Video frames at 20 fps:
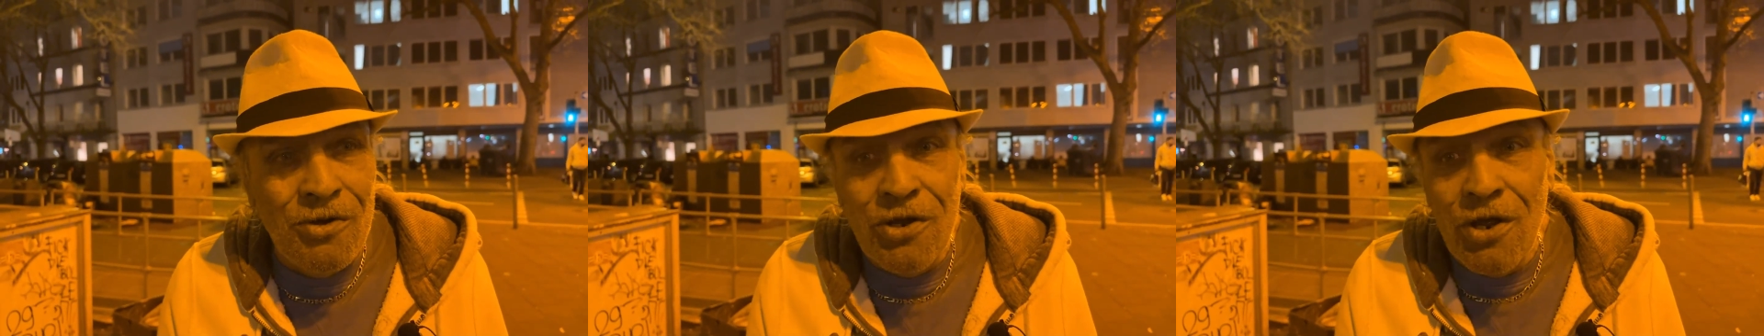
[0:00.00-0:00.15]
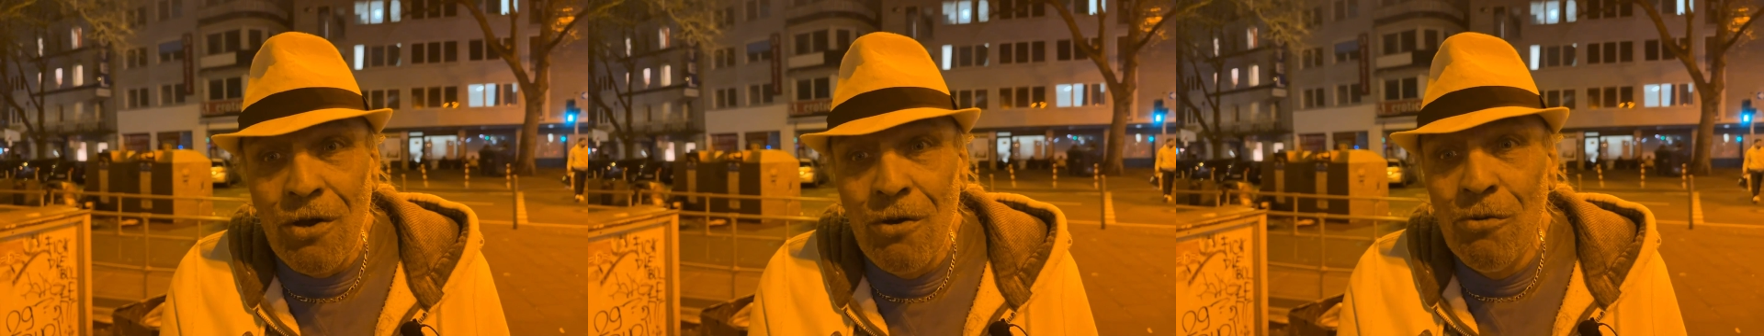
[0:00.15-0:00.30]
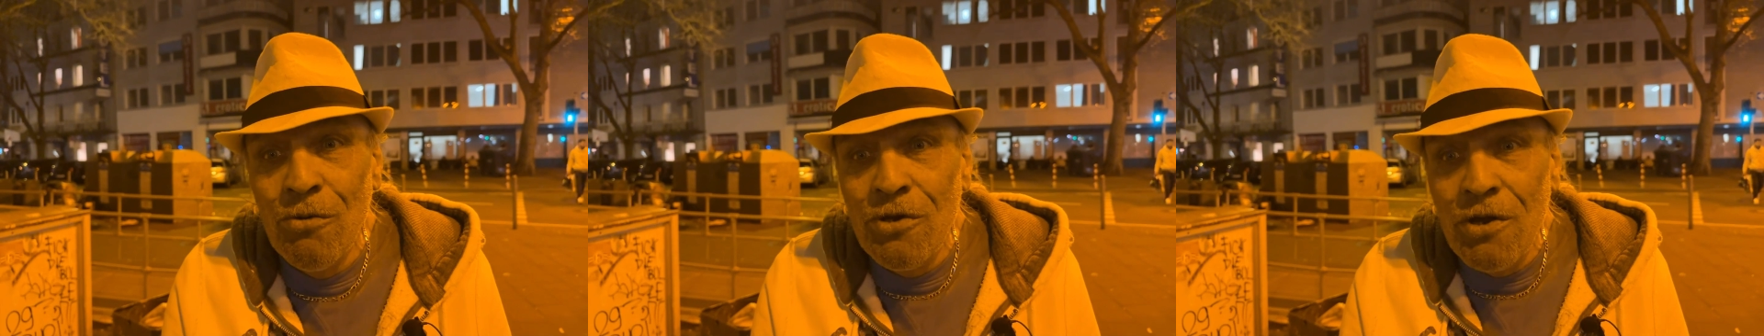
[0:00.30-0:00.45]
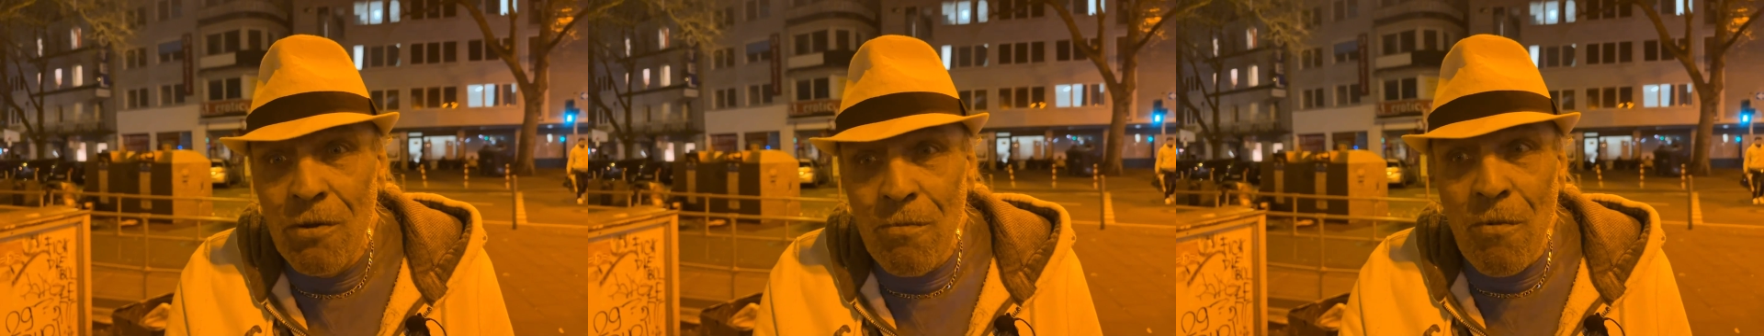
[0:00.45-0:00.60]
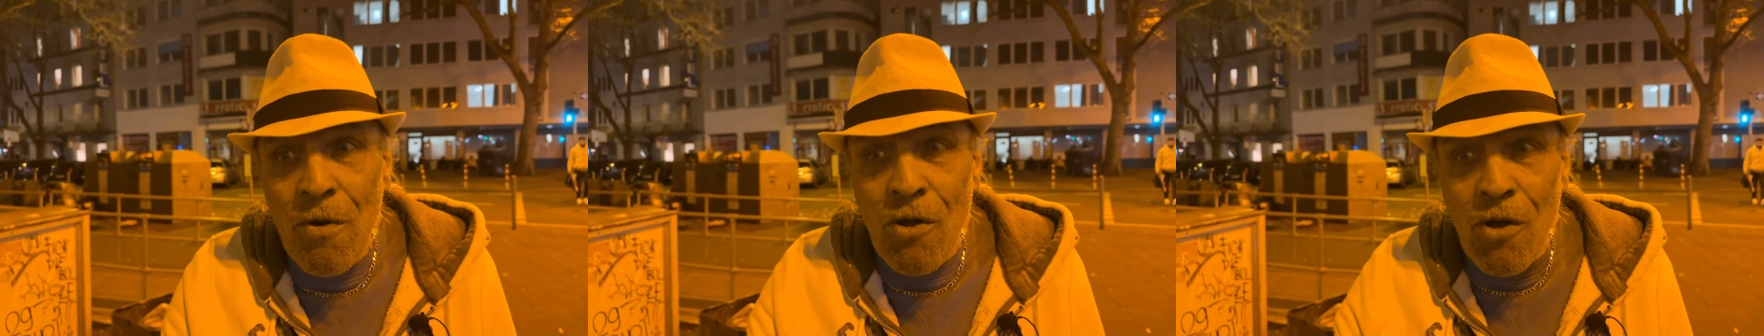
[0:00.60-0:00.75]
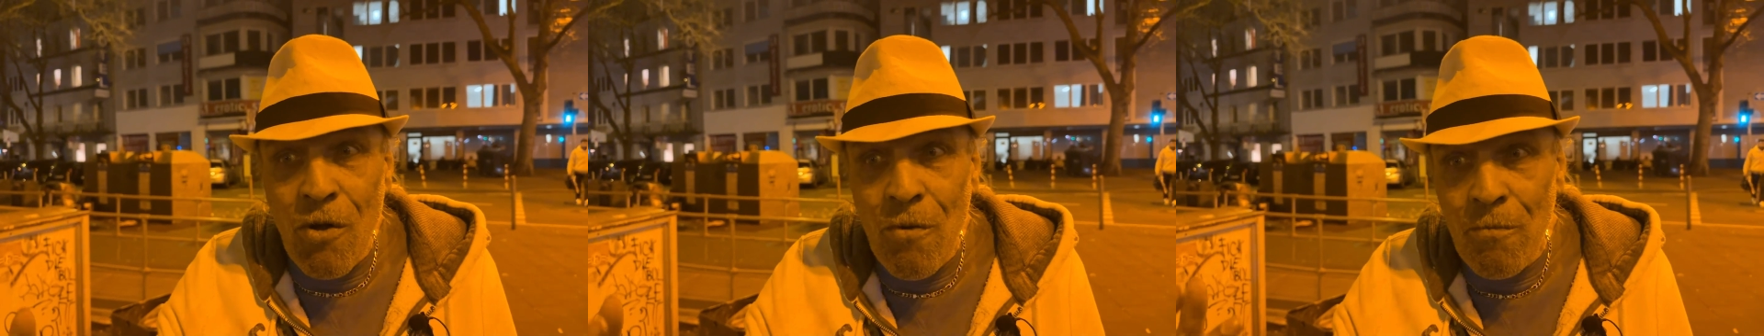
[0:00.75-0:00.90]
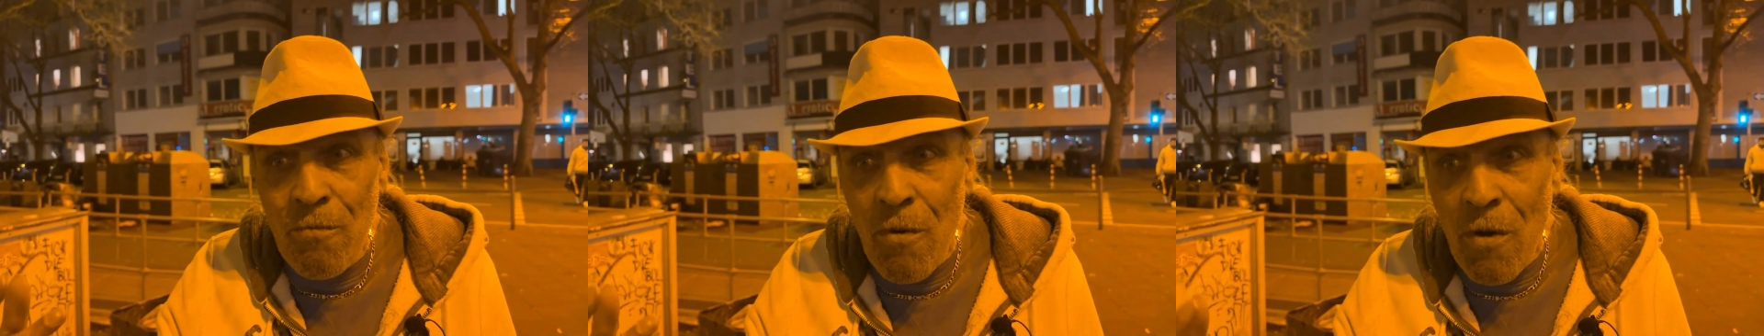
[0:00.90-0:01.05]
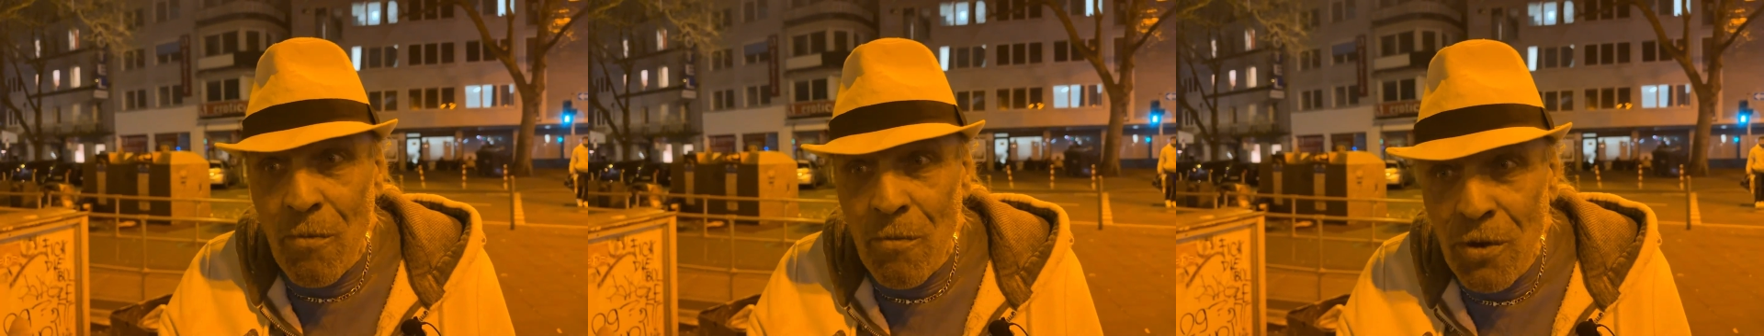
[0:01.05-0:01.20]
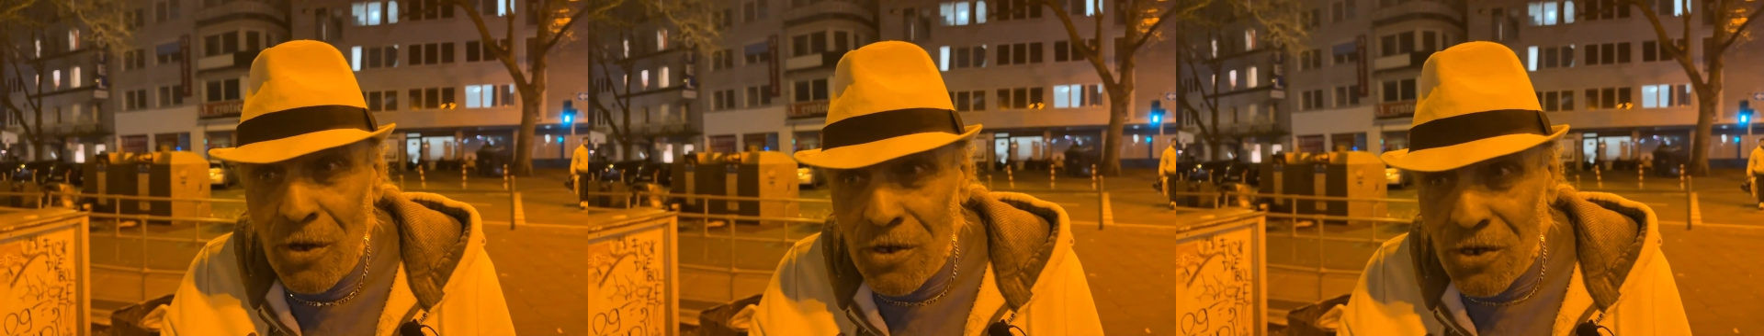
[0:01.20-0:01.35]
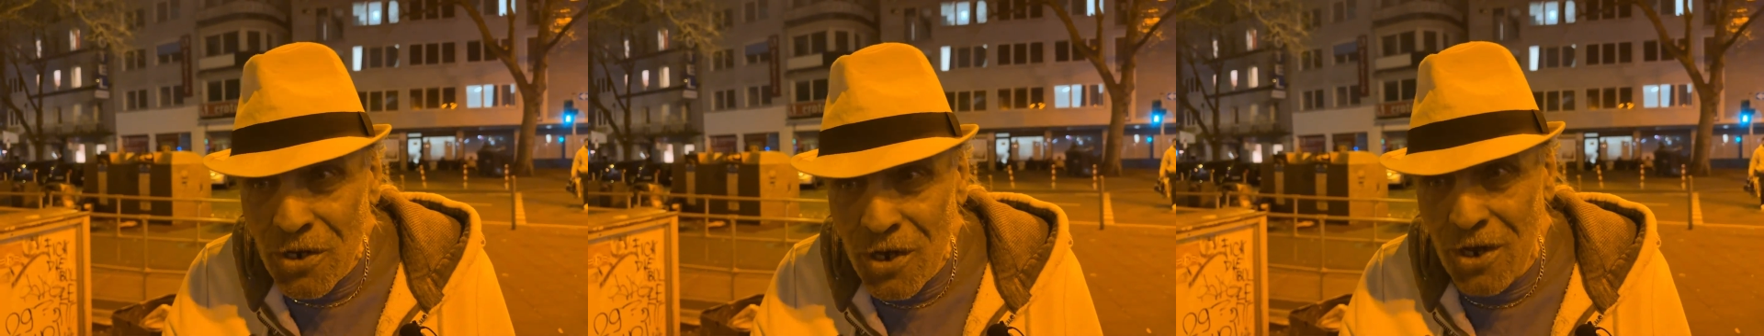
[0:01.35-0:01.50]
że ludzie mogą
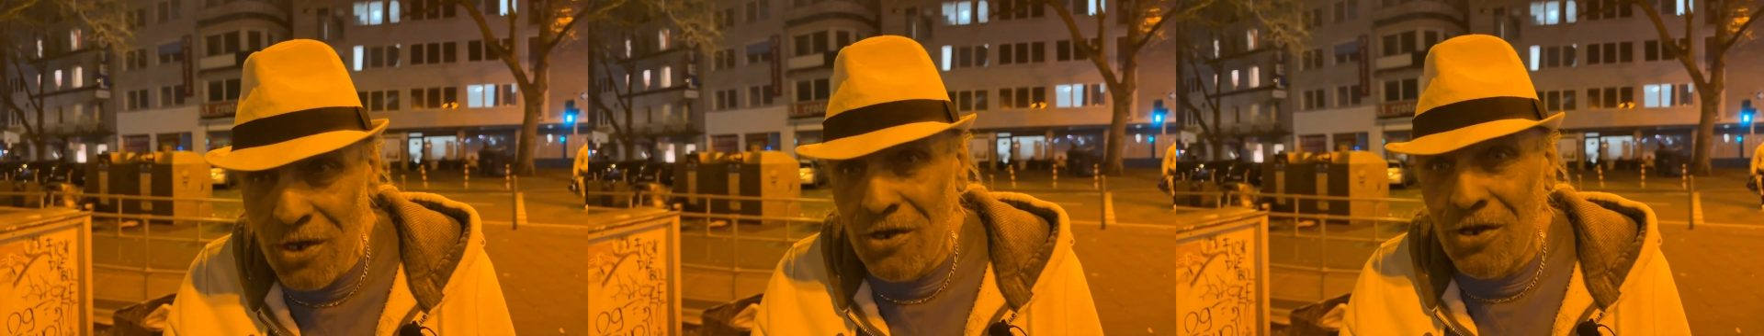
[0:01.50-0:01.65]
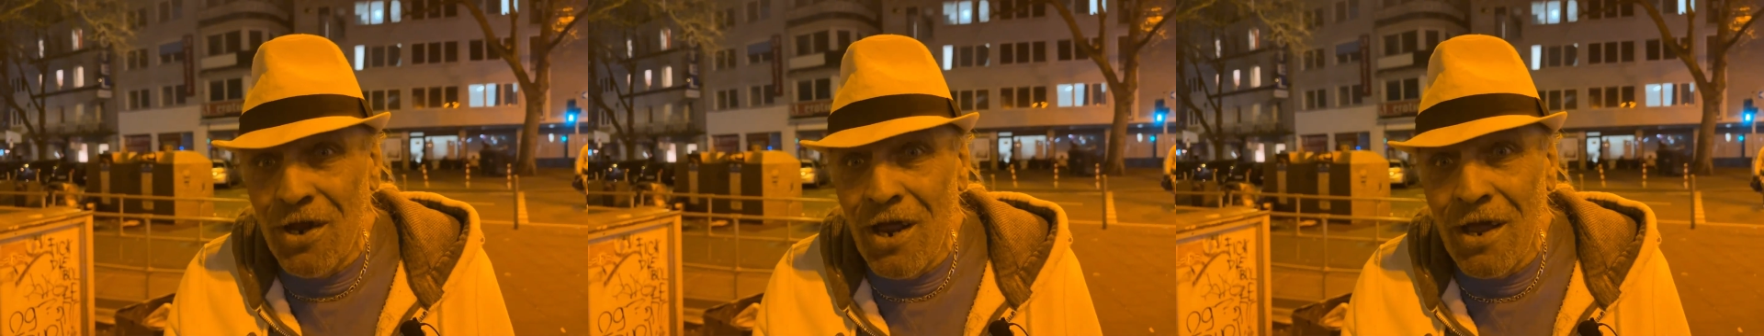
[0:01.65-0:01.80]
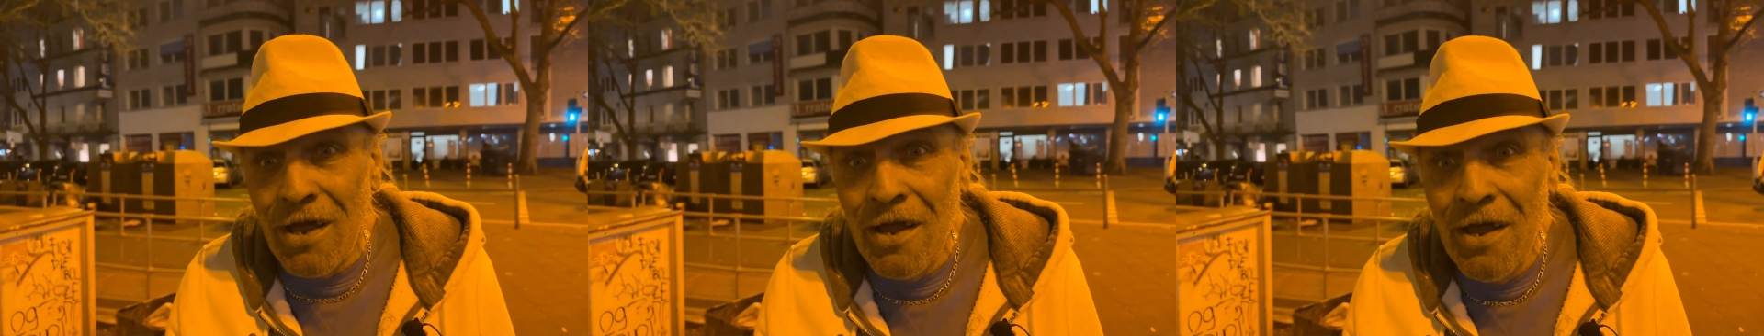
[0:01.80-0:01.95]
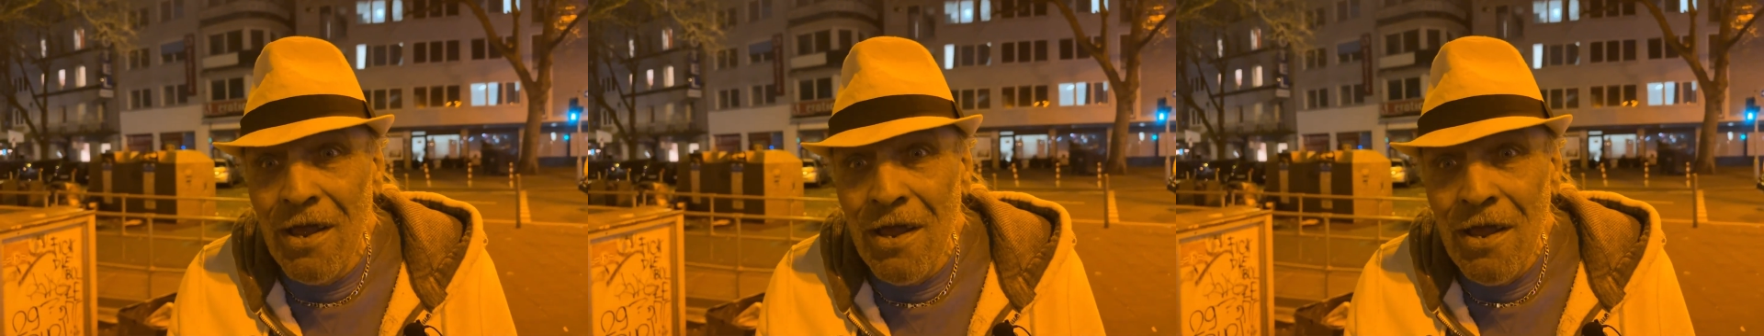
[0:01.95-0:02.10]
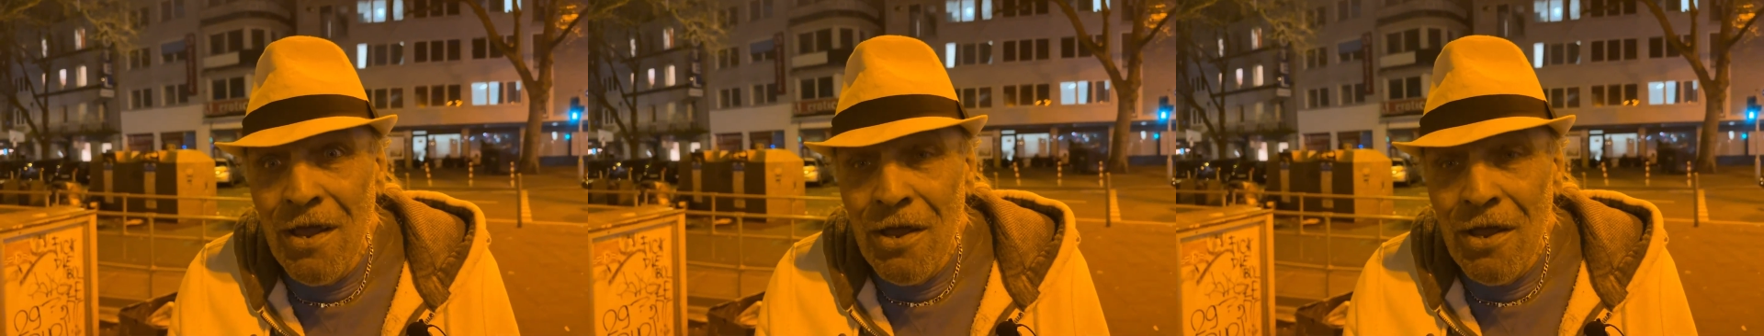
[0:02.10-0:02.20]
pomyśleć tak,